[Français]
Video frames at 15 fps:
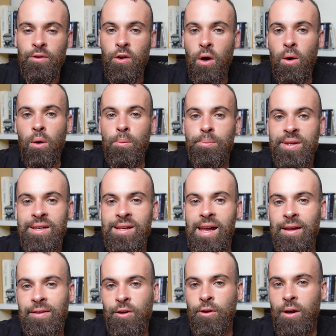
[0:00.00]
dans Big
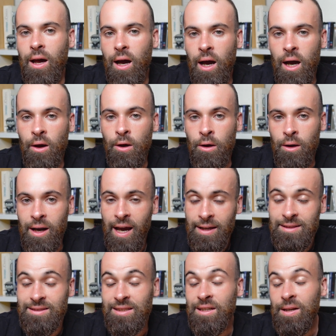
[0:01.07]
Little
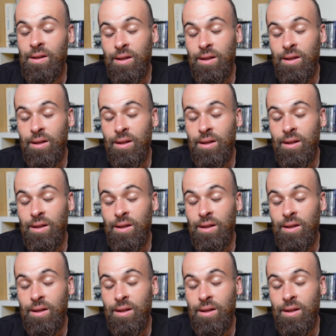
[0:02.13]
Lies.